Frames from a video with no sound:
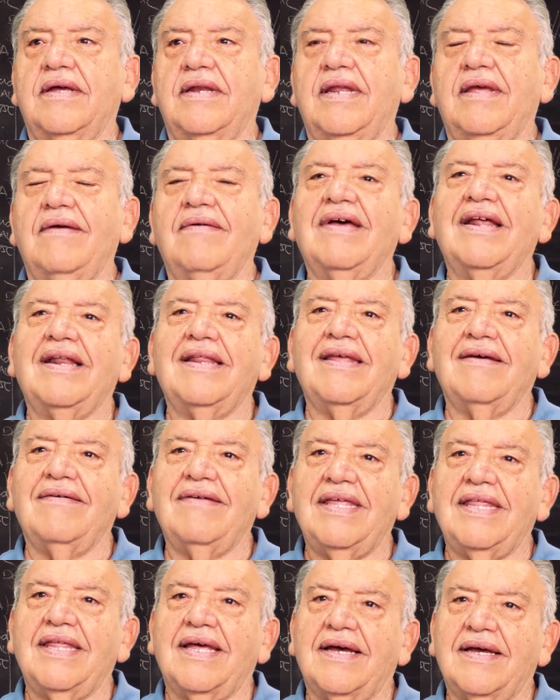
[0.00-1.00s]
nivel de
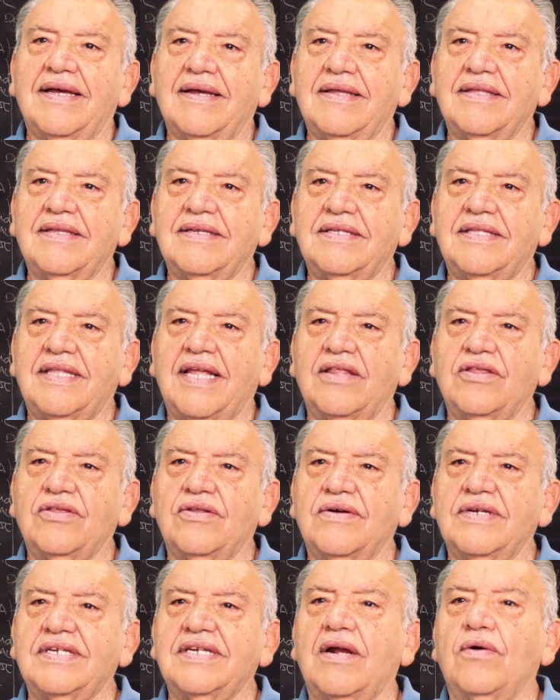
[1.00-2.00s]
vida,
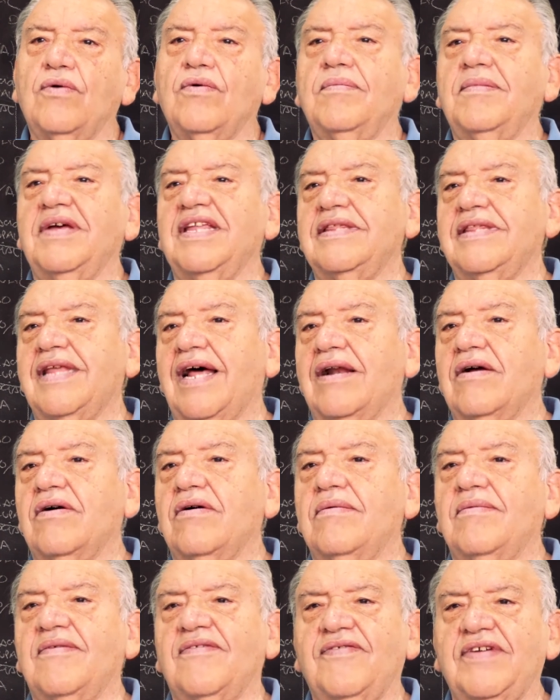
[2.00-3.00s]
tanto de salud mental
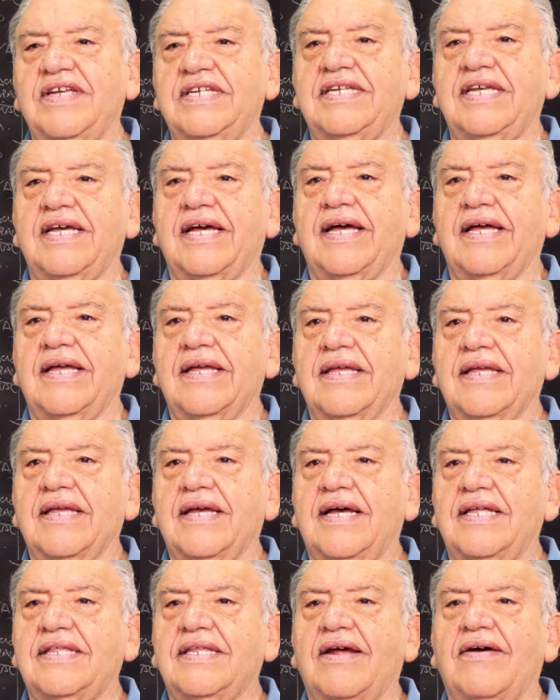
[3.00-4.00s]
como física,
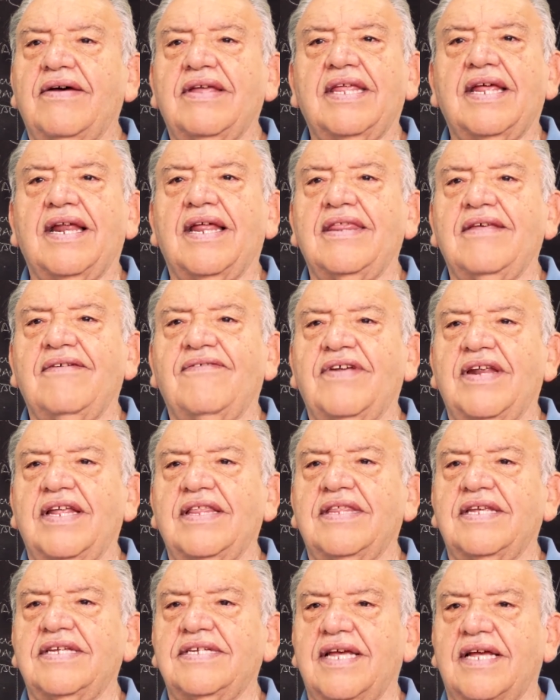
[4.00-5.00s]
a través de las
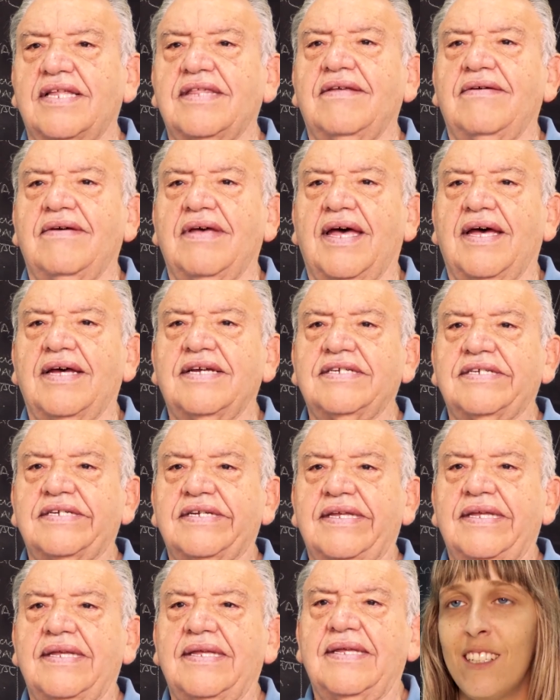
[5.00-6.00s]
diferentes
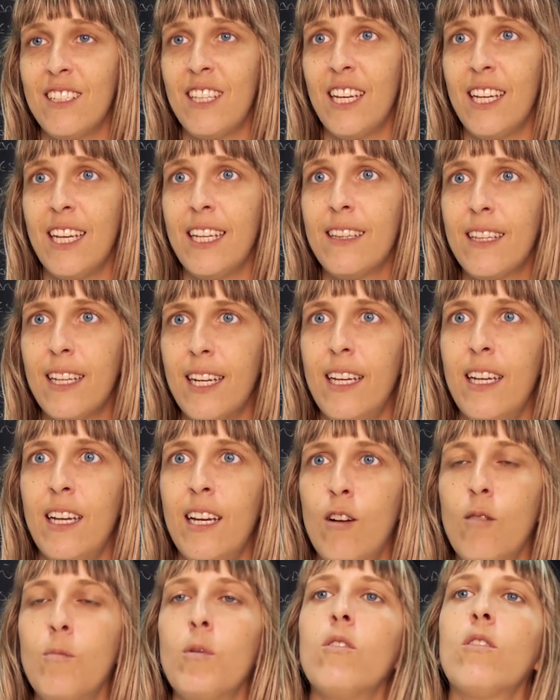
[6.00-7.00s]
actividades. Desde que
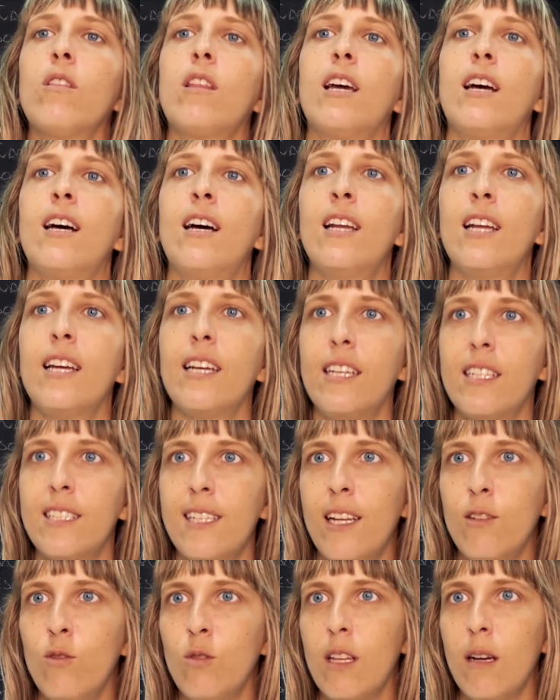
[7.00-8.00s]
entré como concejala en
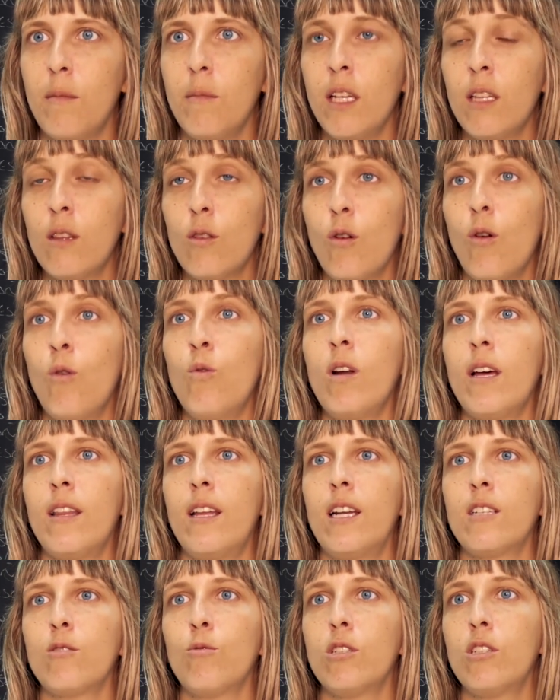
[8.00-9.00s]
este ayuntamiento, una
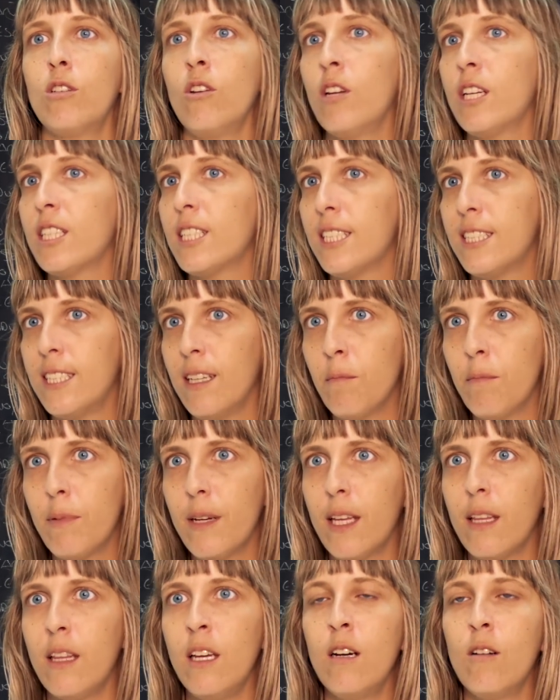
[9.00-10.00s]
de las cuestiones que
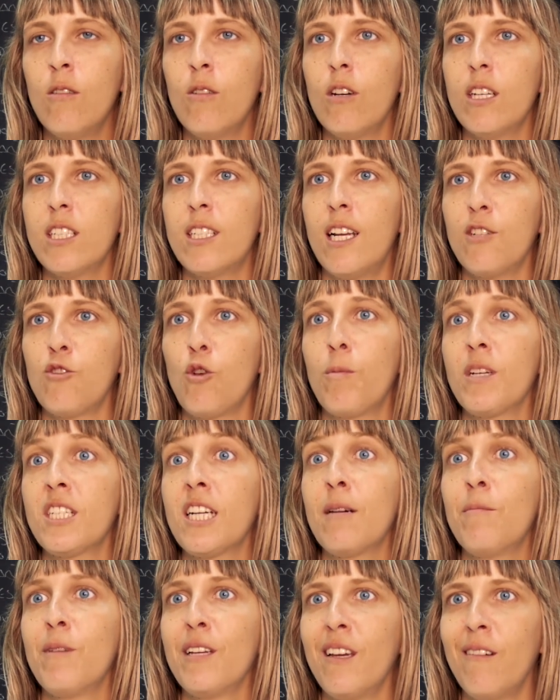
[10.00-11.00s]
siempre digo es la
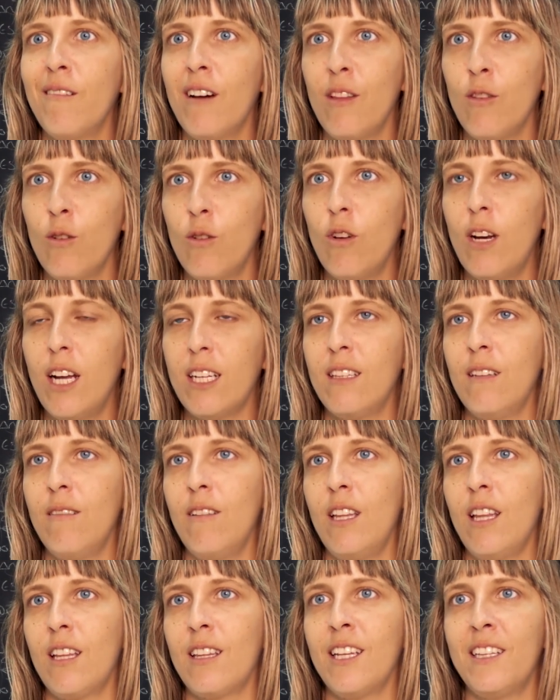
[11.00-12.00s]
sorpresa que me he llevado con la
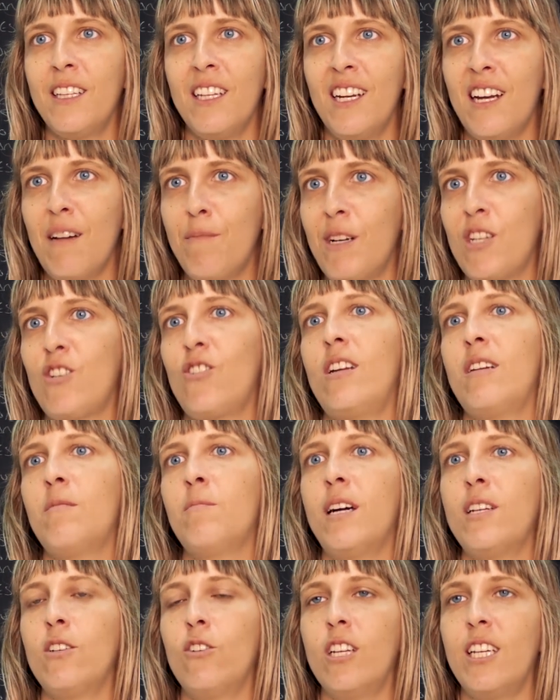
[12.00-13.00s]
actividad que tienen las personas
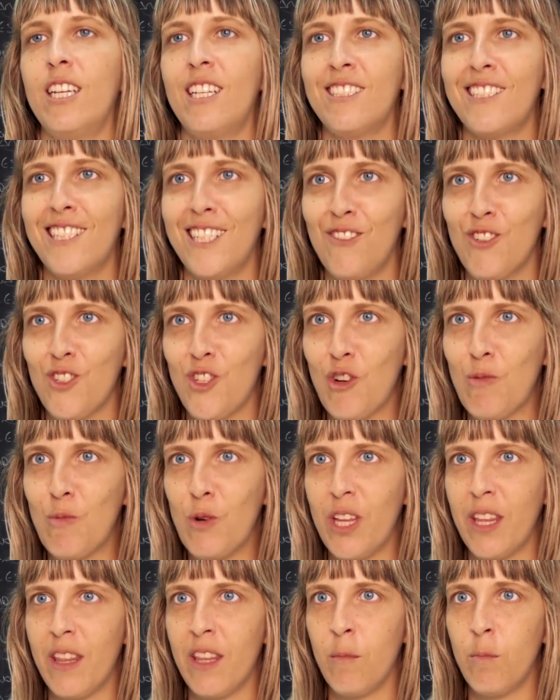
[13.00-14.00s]
mayores en nuestro
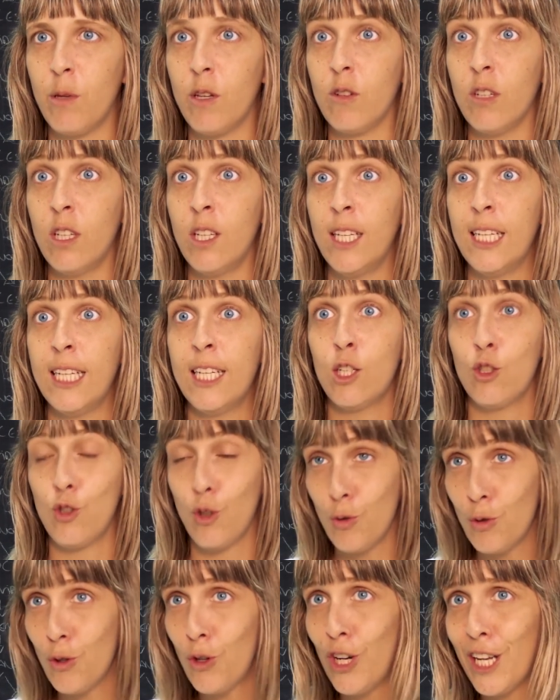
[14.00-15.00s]
municipio.
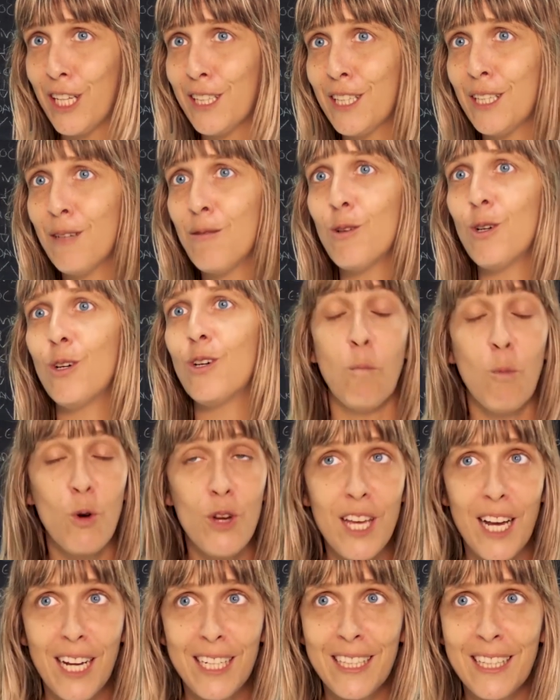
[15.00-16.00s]
Son un colectivo
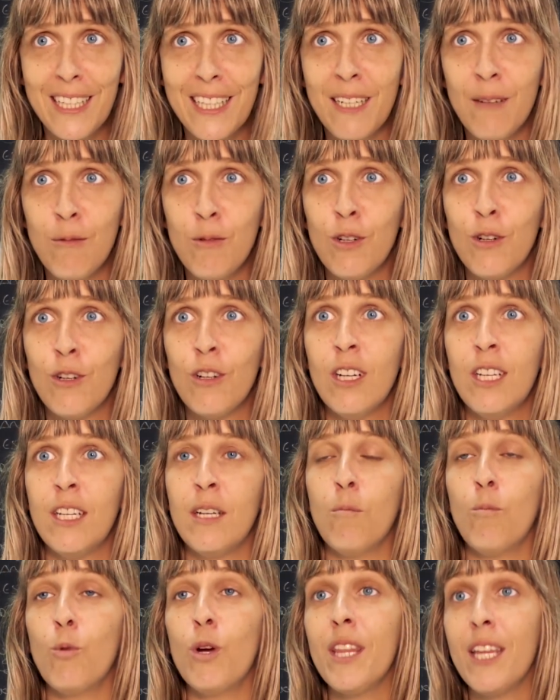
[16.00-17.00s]
muy activo,
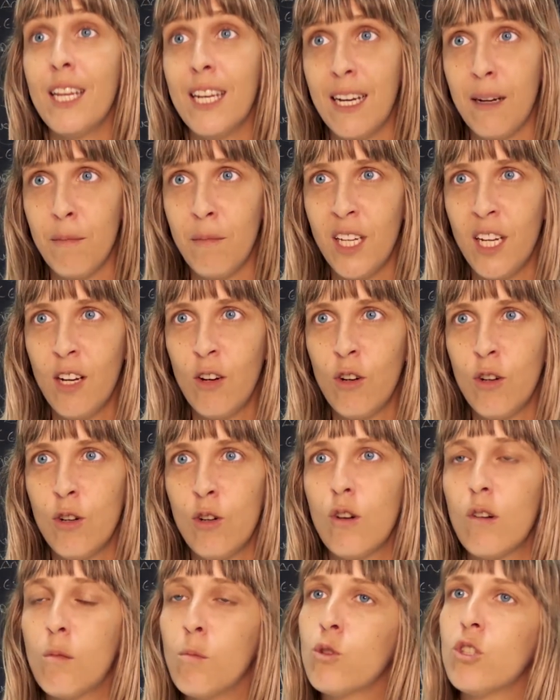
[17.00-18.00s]
muy dinámico,
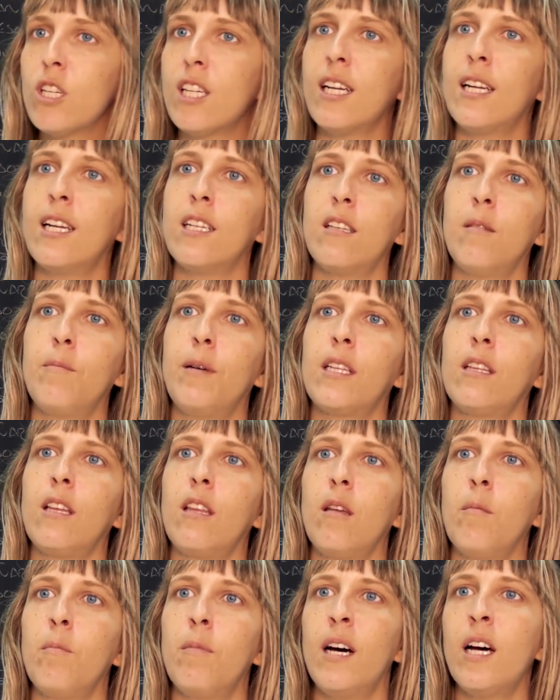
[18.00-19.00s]
con muchas ganas de
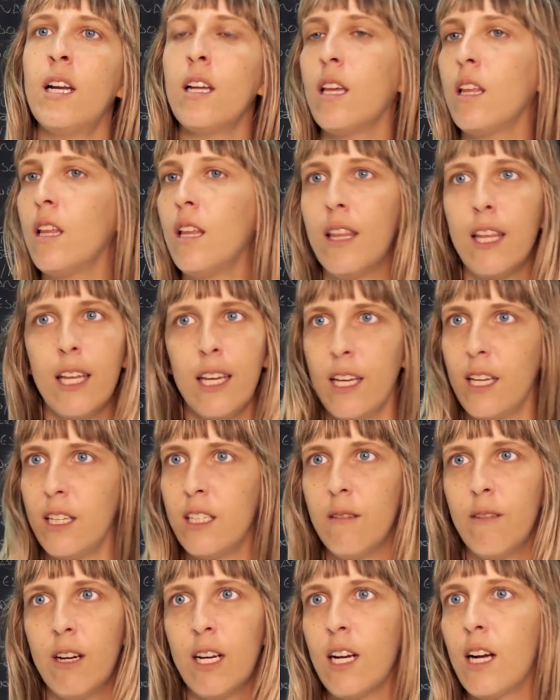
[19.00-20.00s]
participar y de
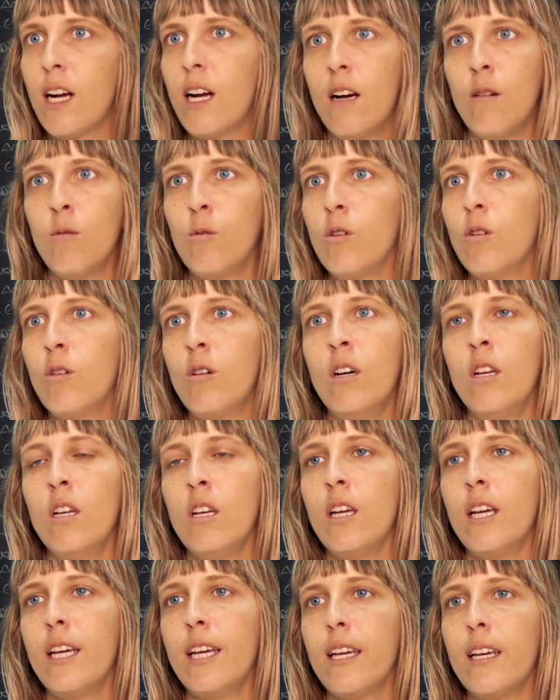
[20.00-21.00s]
llevar a cabo
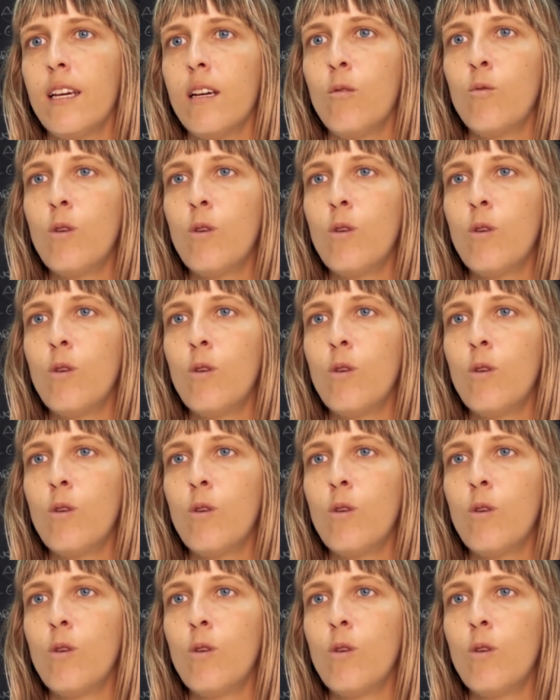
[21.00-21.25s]
eh,